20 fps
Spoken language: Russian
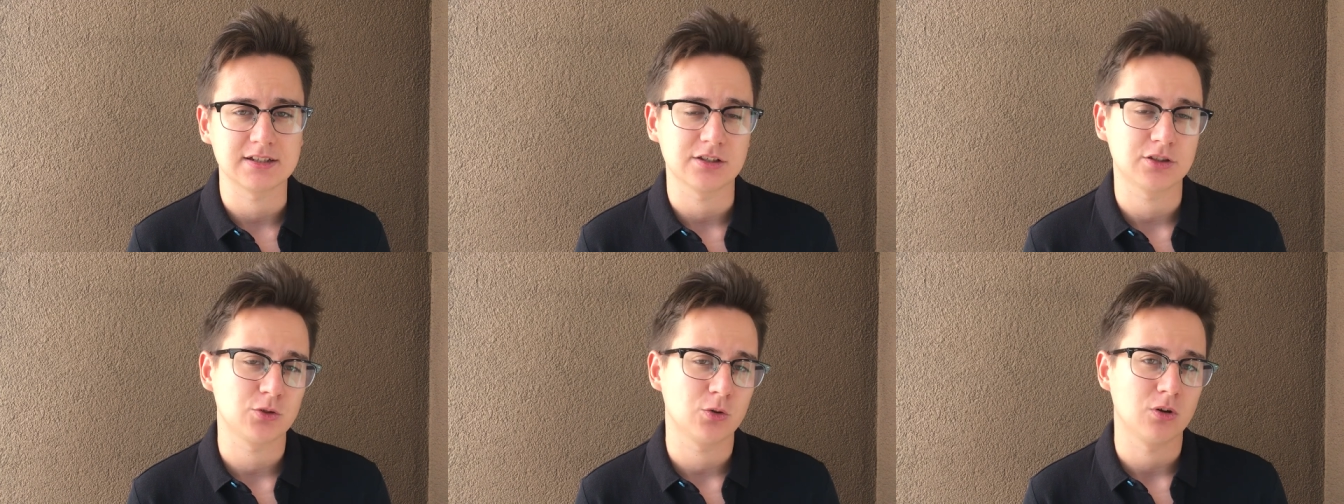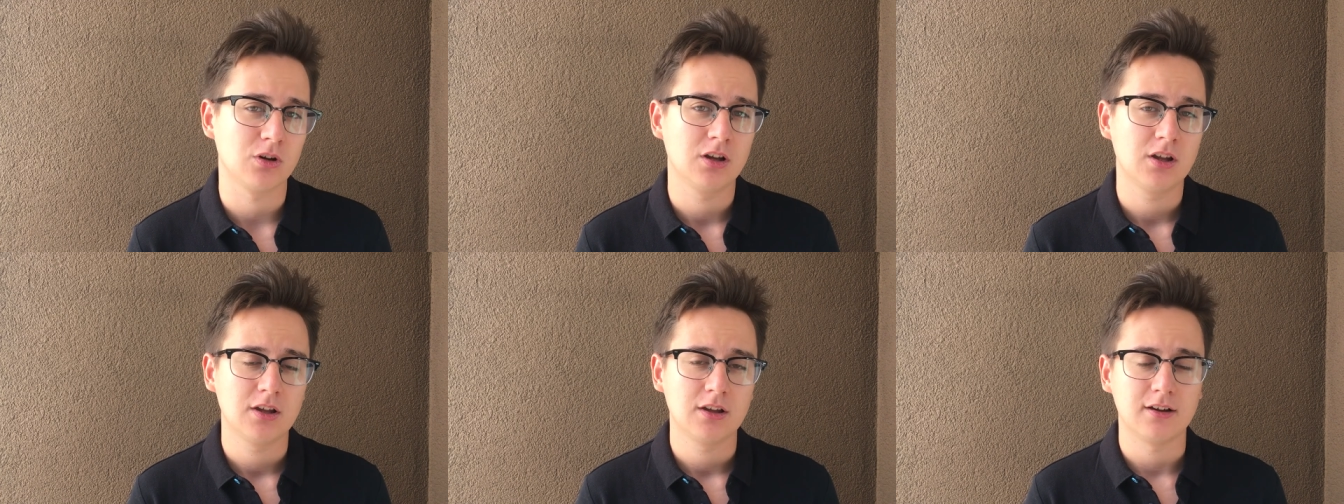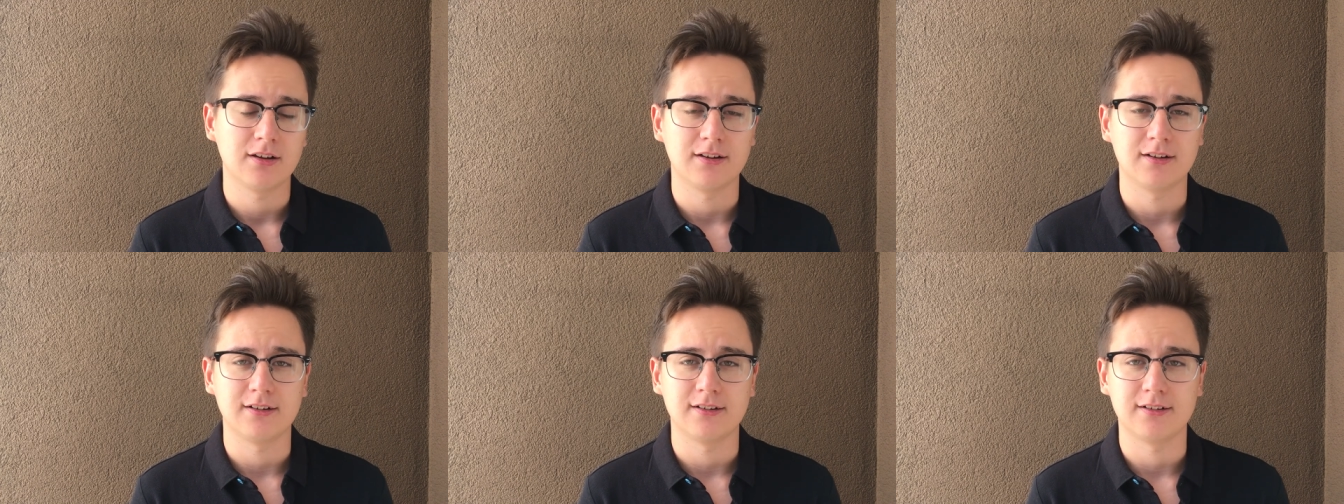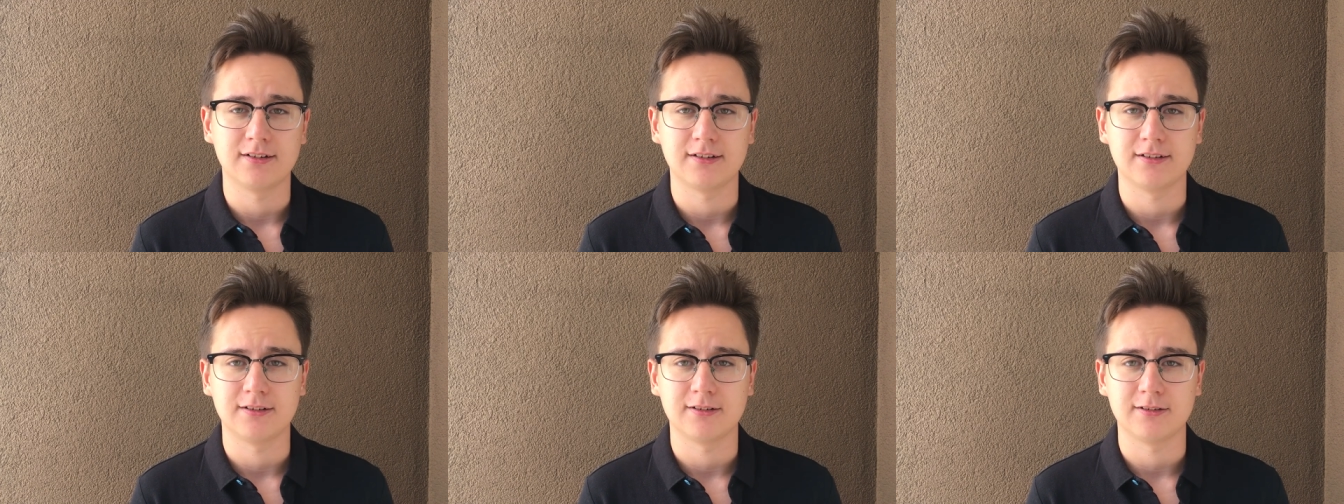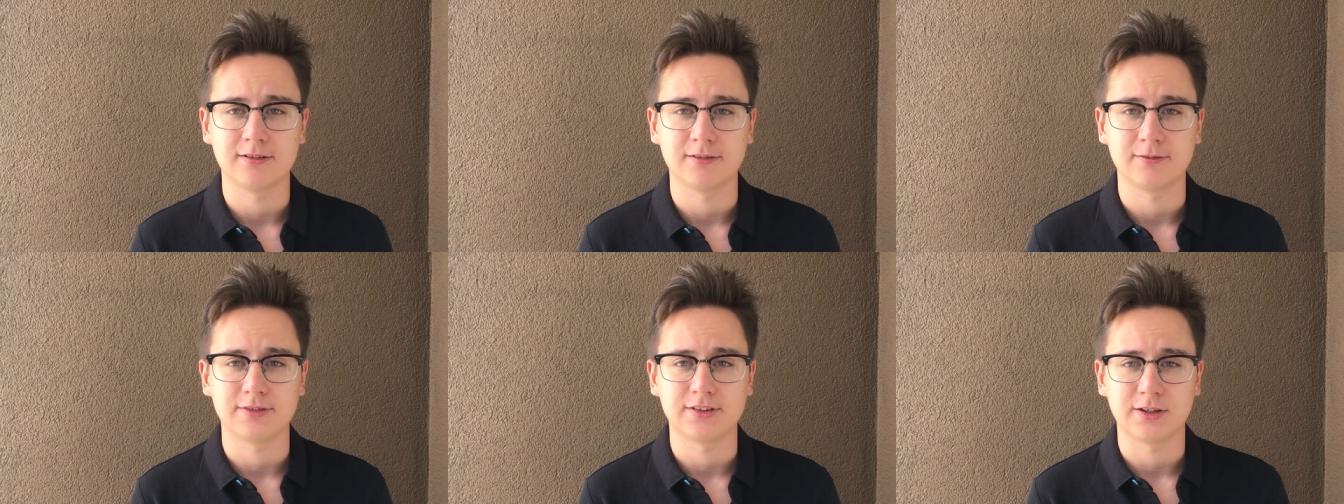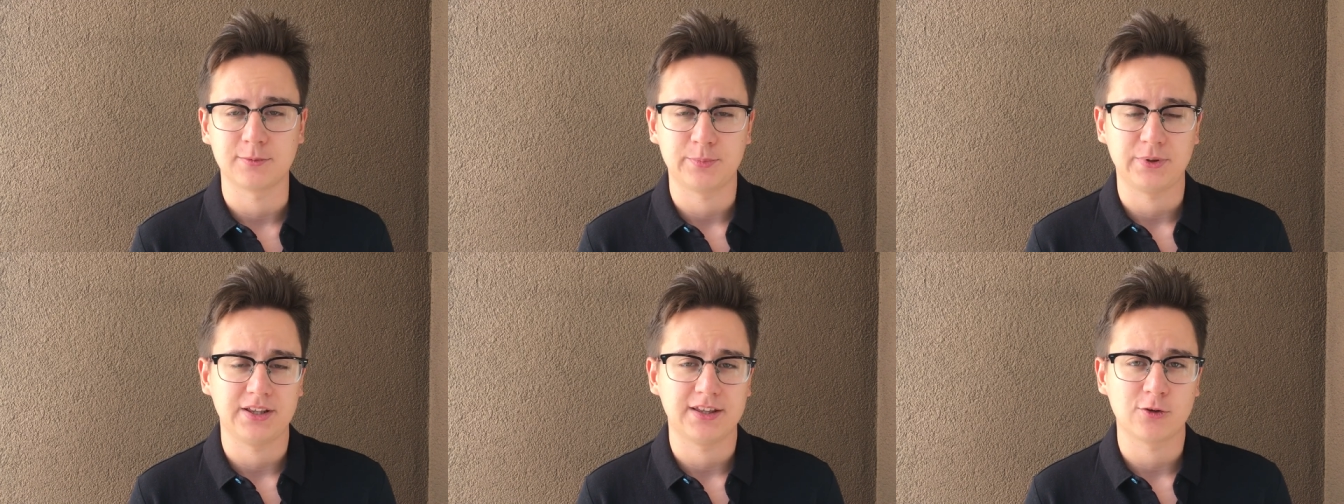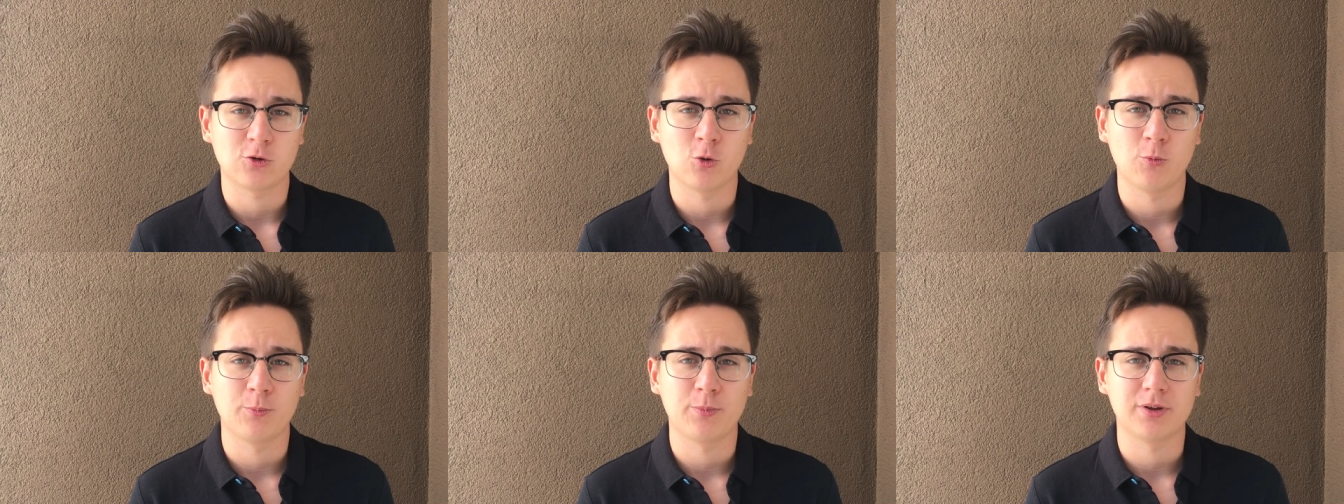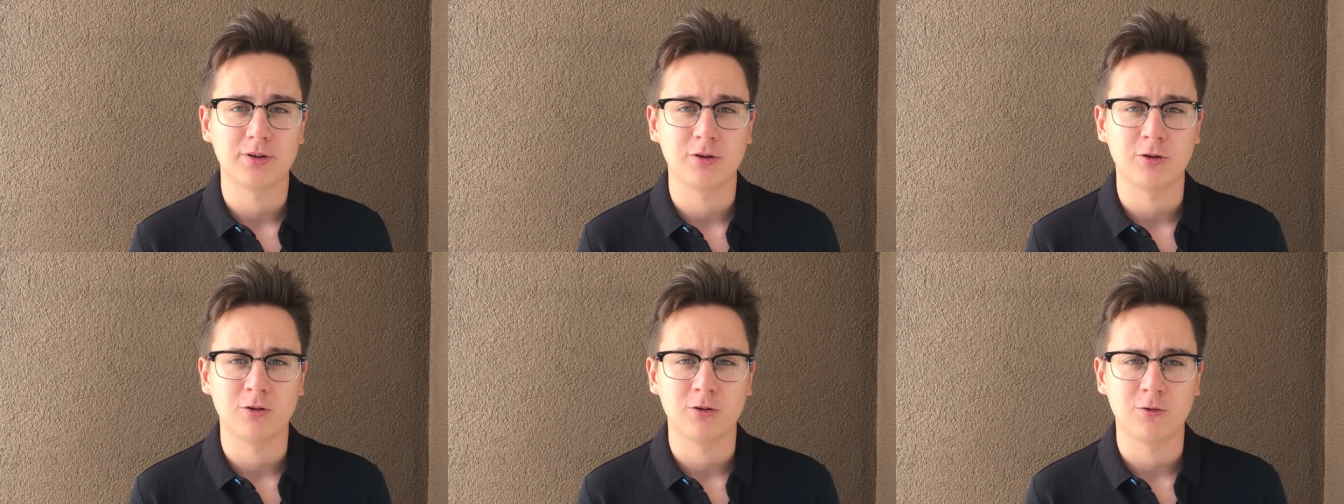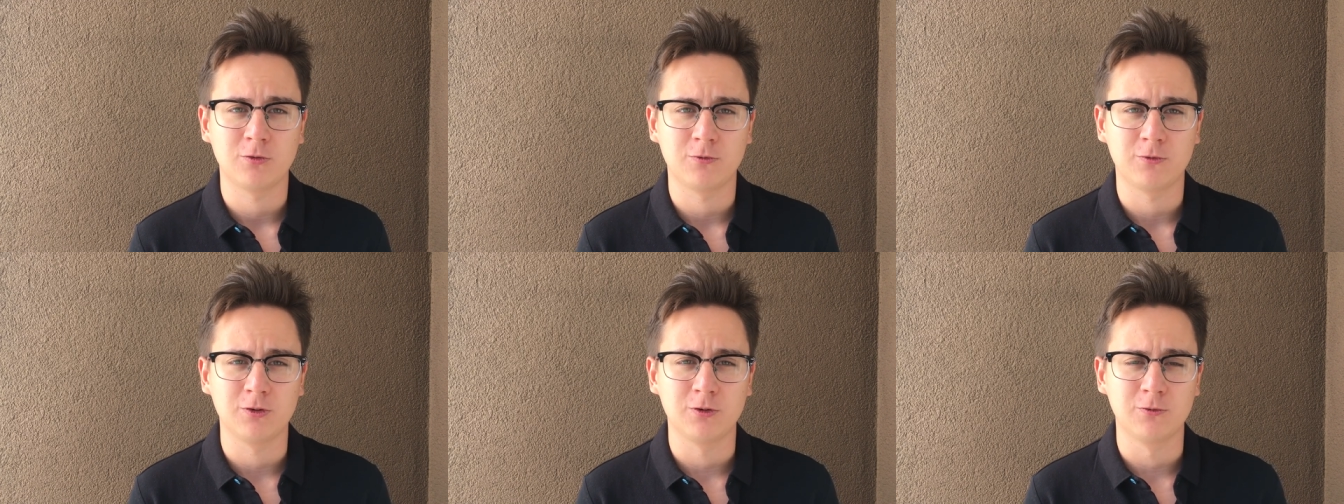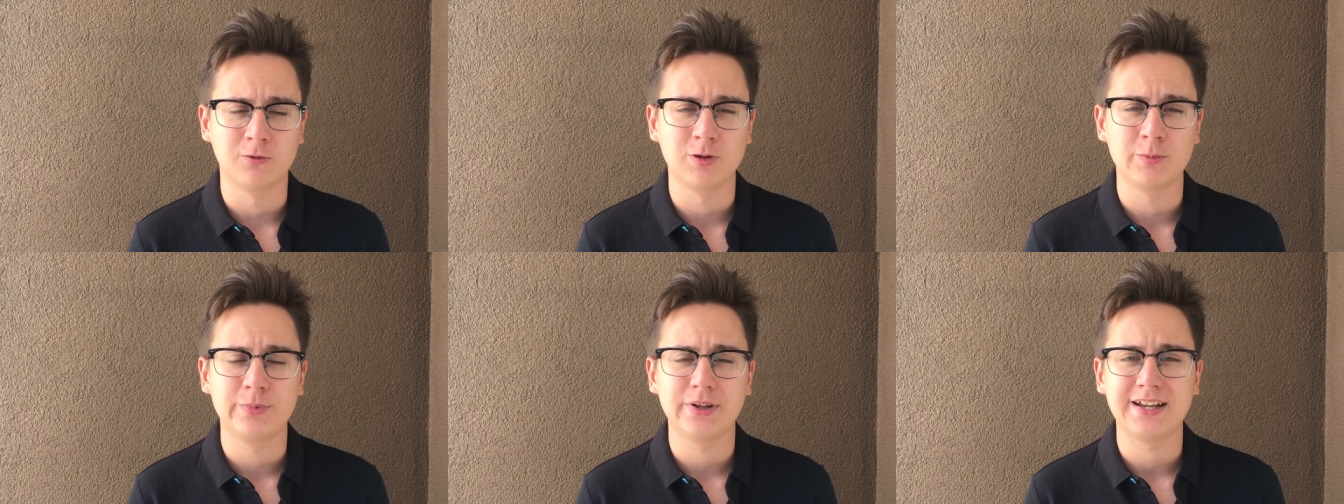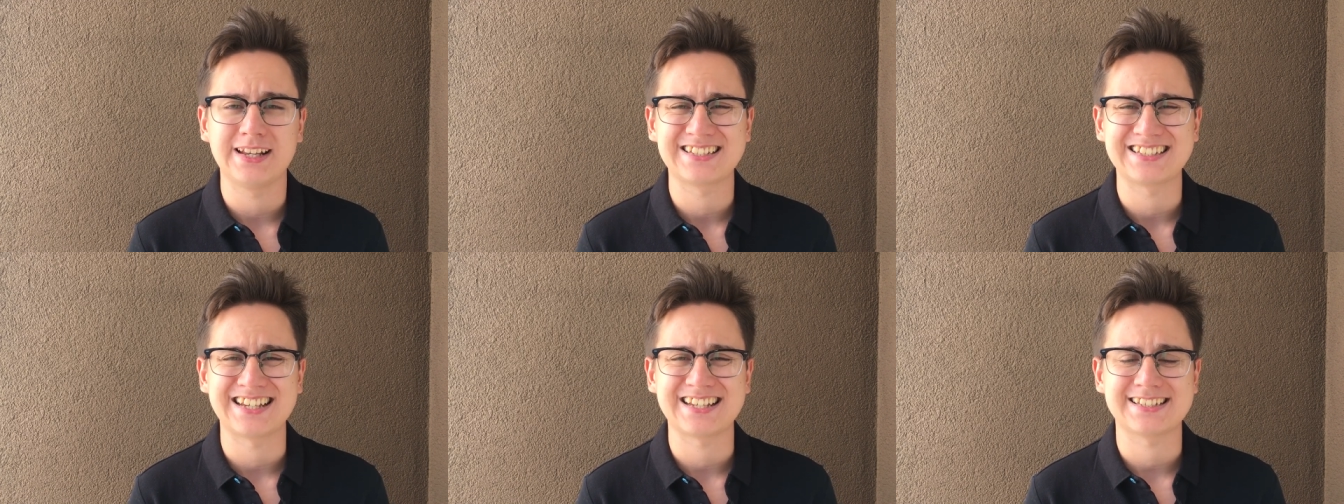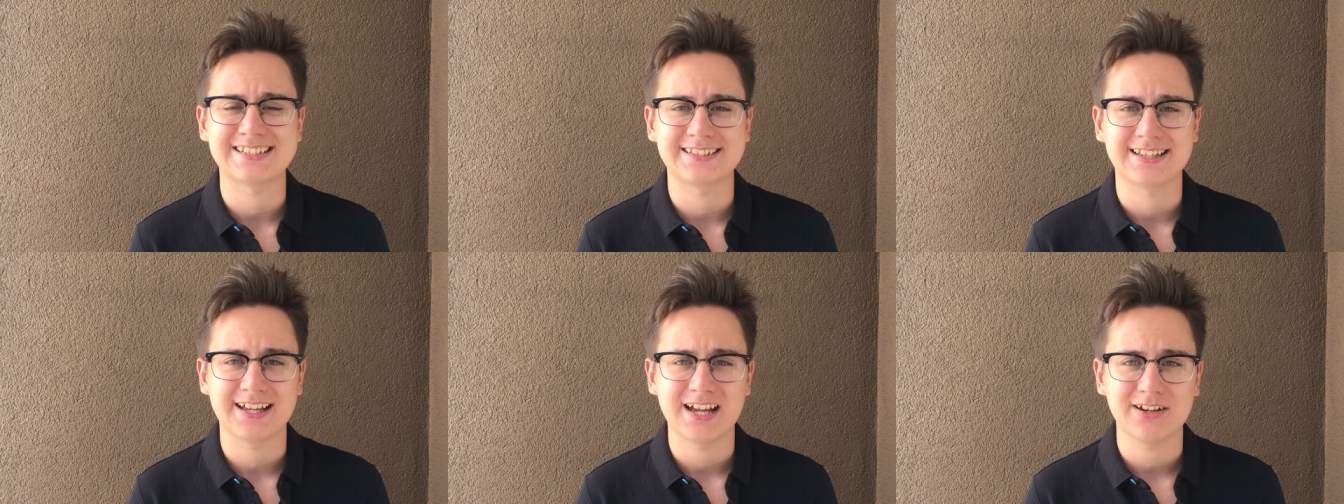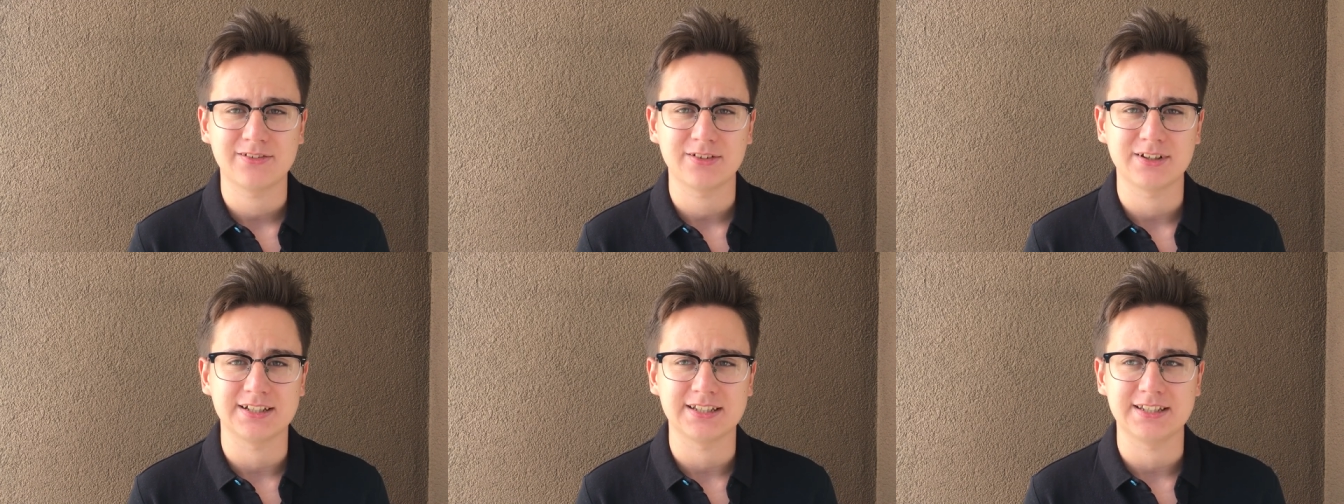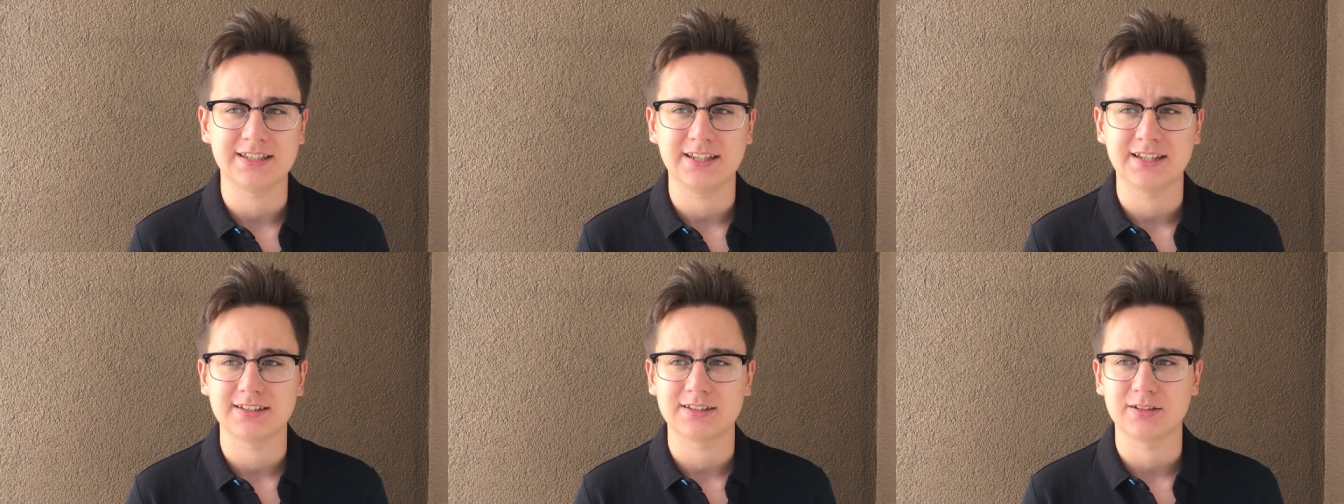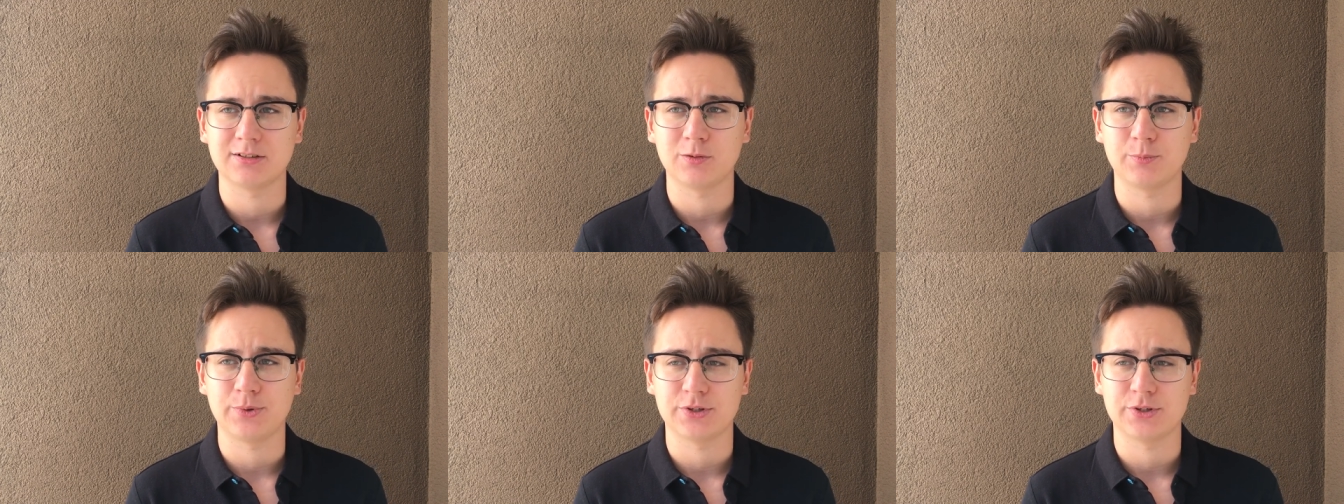И то э, при таком выборе состава, где нет,